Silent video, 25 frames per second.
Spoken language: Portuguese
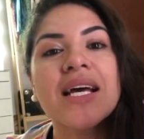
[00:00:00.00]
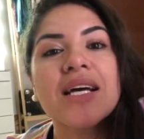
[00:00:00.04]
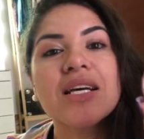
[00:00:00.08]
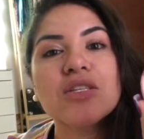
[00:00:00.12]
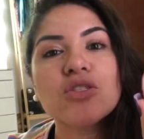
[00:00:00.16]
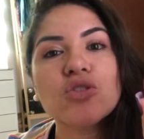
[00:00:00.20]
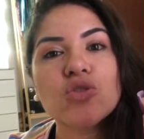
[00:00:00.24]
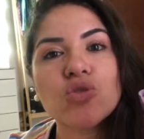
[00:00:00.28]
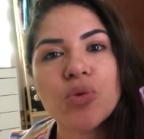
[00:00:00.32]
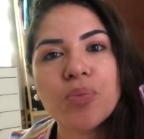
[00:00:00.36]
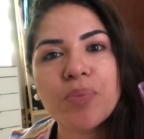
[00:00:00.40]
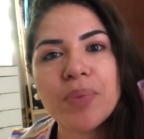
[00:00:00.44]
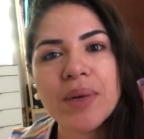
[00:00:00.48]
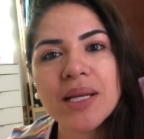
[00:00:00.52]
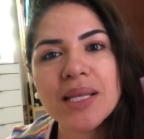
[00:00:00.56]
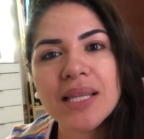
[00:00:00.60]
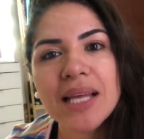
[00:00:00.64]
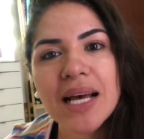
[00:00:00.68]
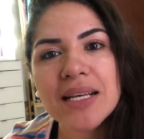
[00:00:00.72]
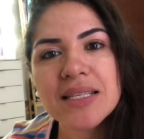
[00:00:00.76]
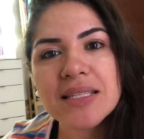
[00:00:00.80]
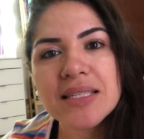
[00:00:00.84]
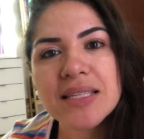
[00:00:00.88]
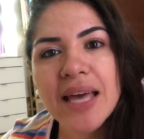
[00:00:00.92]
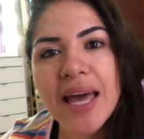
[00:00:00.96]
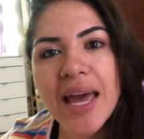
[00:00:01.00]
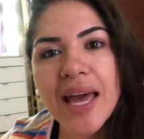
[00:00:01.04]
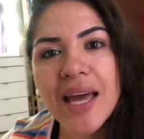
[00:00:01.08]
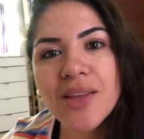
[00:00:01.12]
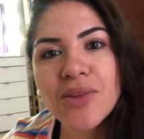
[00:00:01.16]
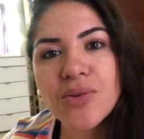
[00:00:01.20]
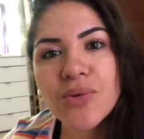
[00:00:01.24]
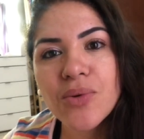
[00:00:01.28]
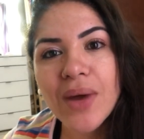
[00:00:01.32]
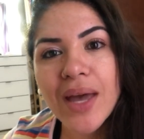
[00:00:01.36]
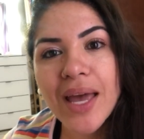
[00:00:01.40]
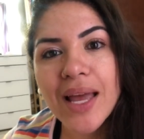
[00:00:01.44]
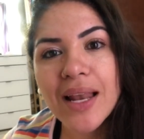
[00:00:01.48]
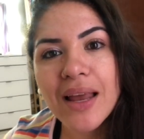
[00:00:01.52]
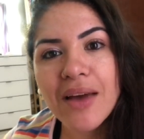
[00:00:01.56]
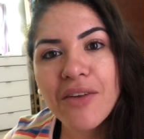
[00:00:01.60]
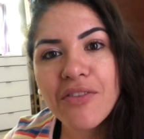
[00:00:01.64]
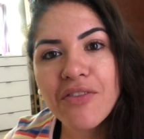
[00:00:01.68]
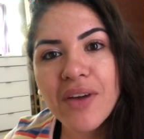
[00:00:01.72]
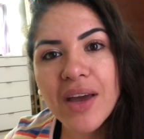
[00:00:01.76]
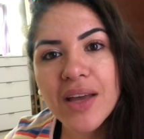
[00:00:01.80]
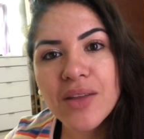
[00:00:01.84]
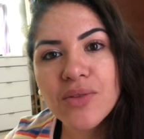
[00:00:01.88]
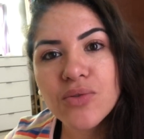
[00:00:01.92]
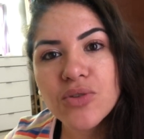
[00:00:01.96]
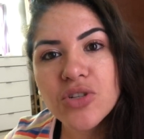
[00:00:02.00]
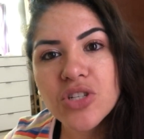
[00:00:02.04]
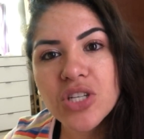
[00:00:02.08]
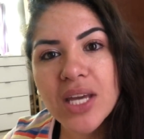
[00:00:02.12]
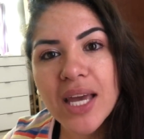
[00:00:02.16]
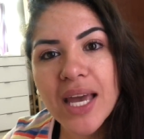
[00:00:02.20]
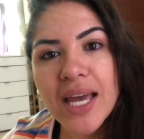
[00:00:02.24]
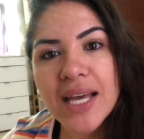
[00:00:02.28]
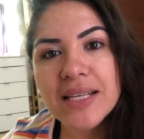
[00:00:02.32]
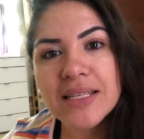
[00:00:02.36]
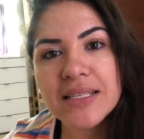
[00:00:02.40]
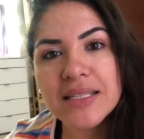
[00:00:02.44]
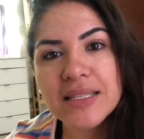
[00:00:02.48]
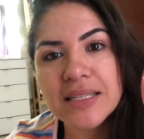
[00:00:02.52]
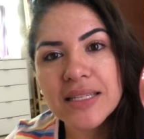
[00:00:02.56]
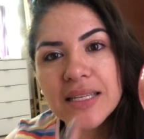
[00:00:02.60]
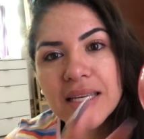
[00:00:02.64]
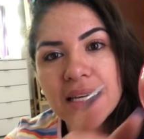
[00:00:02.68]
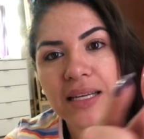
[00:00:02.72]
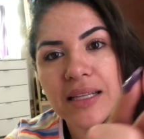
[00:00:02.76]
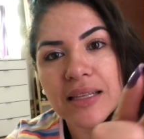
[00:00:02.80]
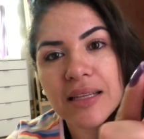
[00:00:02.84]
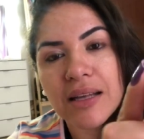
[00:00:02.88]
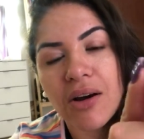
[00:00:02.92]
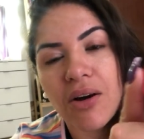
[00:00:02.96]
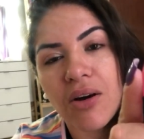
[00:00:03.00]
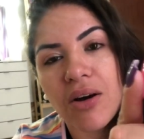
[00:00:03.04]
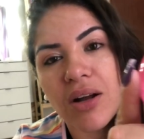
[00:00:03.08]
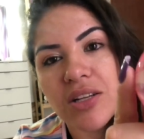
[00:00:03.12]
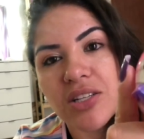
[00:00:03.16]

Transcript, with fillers: Super dá certo, ele é feito de resina, ó,